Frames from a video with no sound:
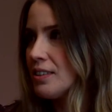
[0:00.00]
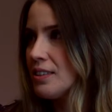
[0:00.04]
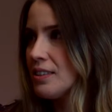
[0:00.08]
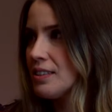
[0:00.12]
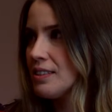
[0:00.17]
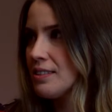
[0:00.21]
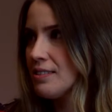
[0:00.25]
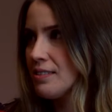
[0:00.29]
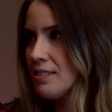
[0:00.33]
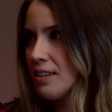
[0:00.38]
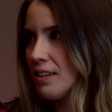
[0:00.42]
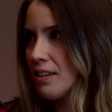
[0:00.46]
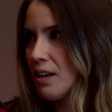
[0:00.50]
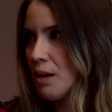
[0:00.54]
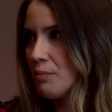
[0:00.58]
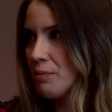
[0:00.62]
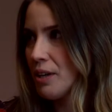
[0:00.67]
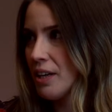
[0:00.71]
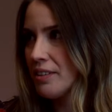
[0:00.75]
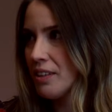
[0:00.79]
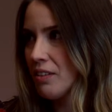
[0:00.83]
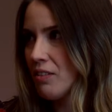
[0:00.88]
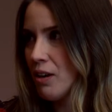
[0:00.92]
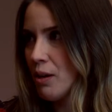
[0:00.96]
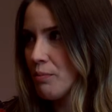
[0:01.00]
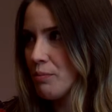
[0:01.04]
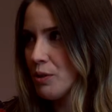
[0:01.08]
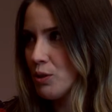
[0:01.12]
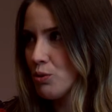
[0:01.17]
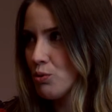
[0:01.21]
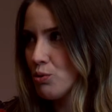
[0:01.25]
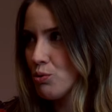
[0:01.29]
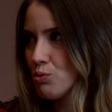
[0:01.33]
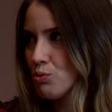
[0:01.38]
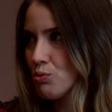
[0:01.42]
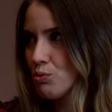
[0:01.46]
e, Instagram'dan devam
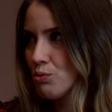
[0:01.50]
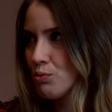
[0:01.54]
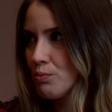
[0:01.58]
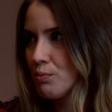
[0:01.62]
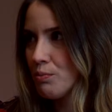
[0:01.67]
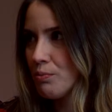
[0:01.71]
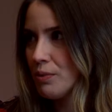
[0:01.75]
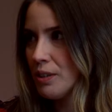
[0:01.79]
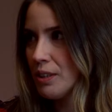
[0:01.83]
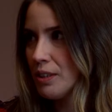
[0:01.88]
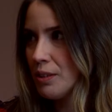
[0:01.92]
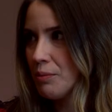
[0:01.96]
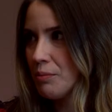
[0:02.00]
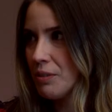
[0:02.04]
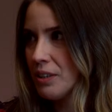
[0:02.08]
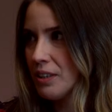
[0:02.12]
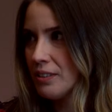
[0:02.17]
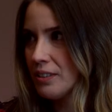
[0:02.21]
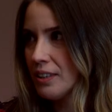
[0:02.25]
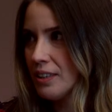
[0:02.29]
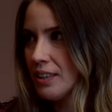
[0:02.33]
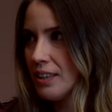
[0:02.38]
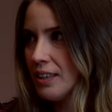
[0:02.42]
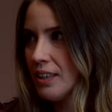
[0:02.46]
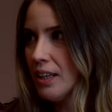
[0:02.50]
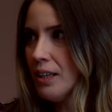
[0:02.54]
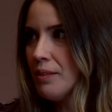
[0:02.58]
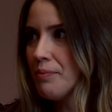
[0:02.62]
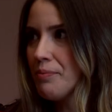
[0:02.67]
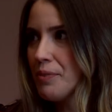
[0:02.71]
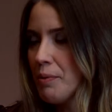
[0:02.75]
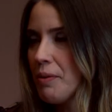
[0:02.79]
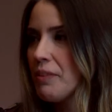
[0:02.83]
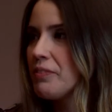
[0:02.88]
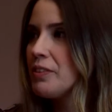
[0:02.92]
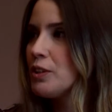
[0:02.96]
ediyorsun bildiğim kadarıyla.
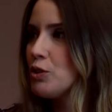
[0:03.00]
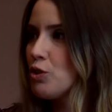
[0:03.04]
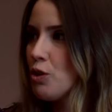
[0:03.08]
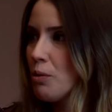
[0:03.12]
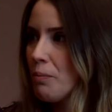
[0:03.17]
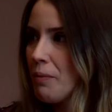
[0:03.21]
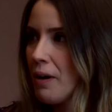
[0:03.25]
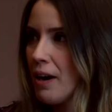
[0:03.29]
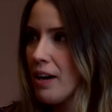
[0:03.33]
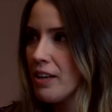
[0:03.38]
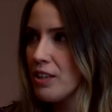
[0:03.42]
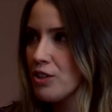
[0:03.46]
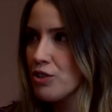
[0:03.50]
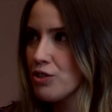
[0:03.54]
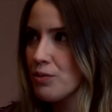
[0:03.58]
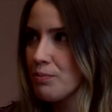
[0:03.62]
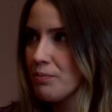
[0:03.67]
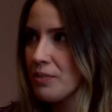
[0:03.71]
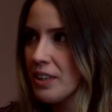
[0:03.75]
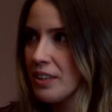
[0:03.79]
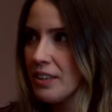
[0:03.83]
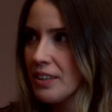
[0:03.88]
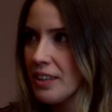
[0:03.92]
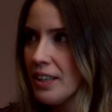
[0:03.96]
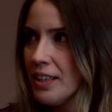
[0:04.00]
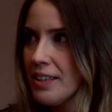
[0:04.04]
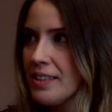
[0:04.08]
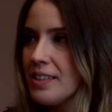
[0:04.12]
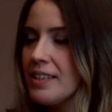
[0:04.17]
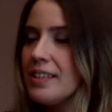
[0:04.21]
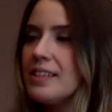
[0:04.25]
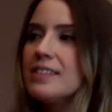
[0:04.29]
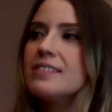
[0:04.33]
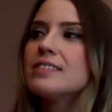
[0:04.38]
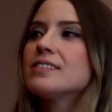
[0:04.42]
değil mi? Video paylaşımlarına. Aynen. Ee,